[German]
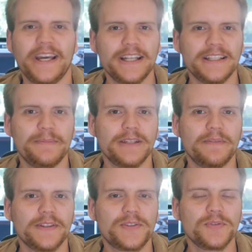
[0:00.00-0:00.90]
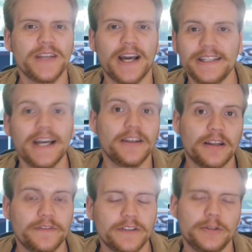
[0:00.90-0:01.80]
erinnert er mich einfach zu sehr an die
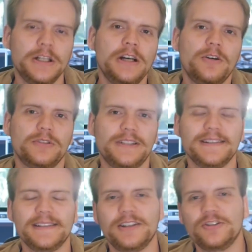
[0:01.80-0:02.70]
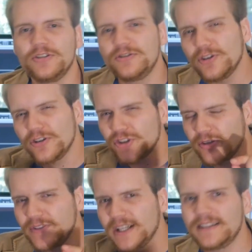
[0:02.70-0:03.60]
anderen Filme. Und das ist dann doch
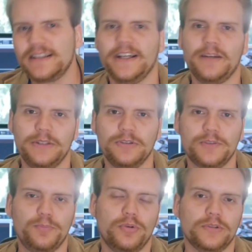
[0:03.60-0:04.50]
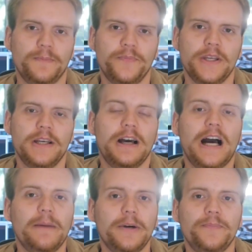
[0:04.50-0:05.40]
schon wieder ein kleiner Minuspunkt.
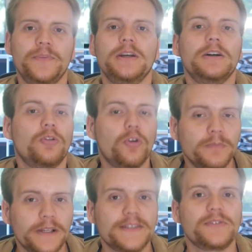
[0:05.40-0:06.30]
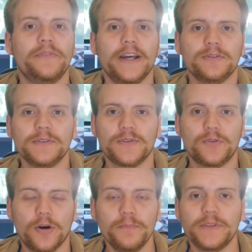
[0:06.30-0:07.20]
Aber um jetzt zur Wertung zu
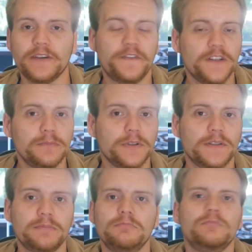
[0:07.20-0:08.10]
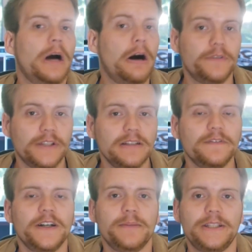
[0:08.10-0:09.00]
kommen, der Film ist auf jeden
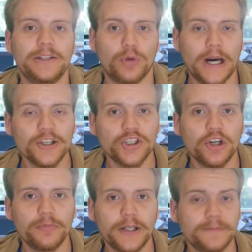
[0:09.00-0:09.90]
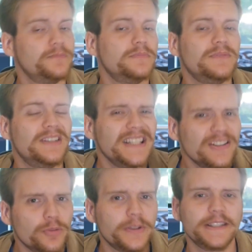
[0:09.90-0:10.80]
Fall im Kino anschaubar,
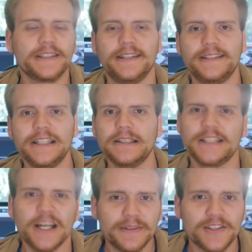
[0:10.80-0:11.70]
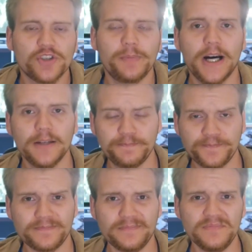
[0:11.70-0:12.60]
nicht unbedingt 3D, kann man sich sparen.